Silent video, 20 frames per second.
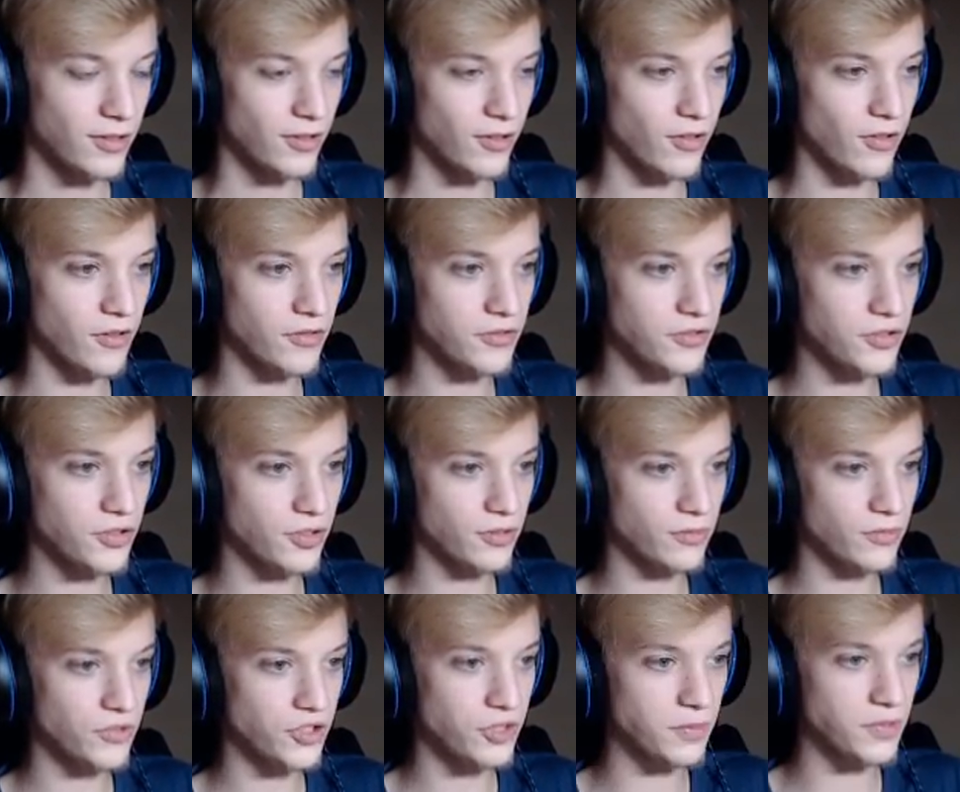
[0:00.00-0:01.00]
O, oni są, ochronę.
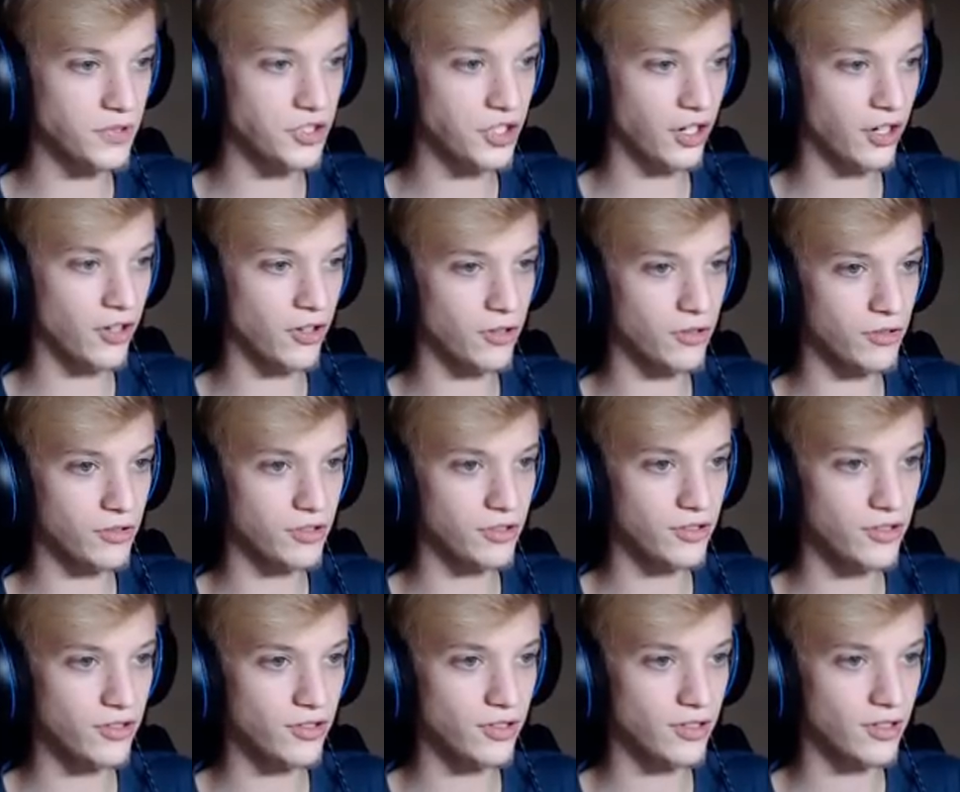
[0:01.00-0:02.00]
żeby cię
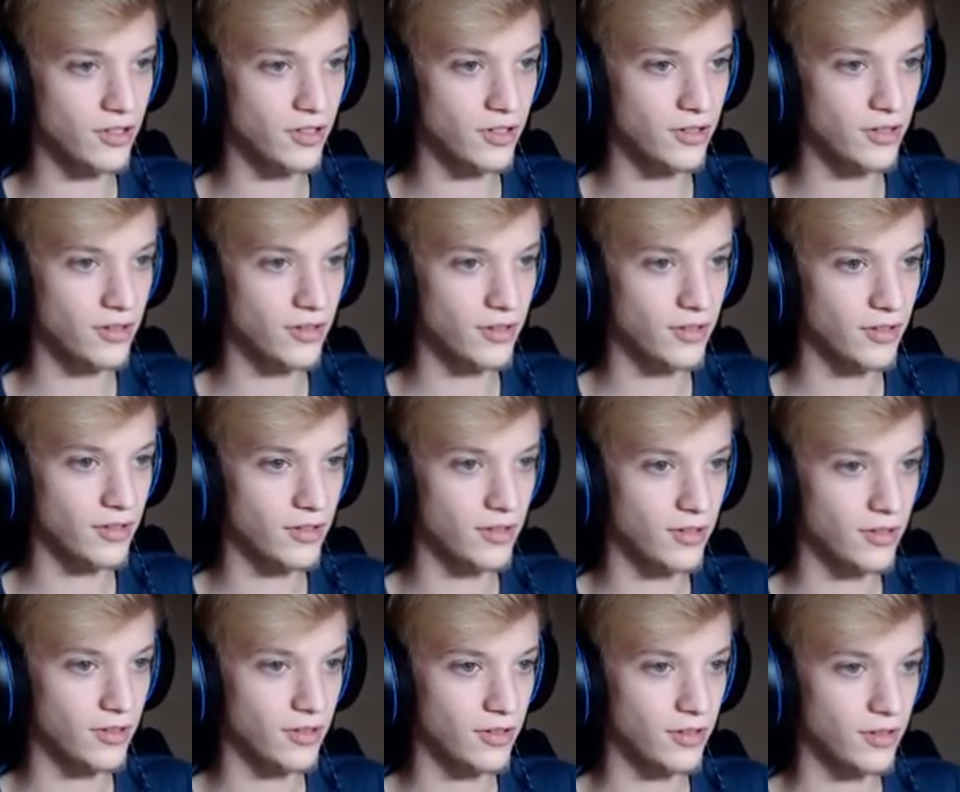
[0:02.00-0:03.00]
chronić, tak.
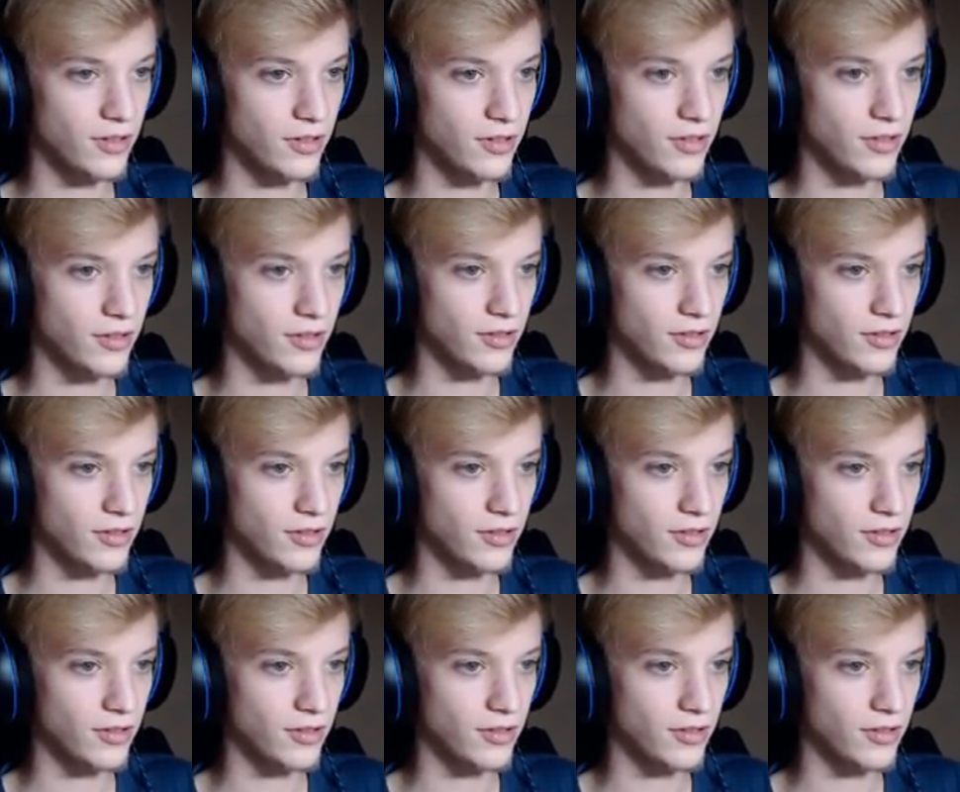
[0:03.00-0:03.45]
Oni...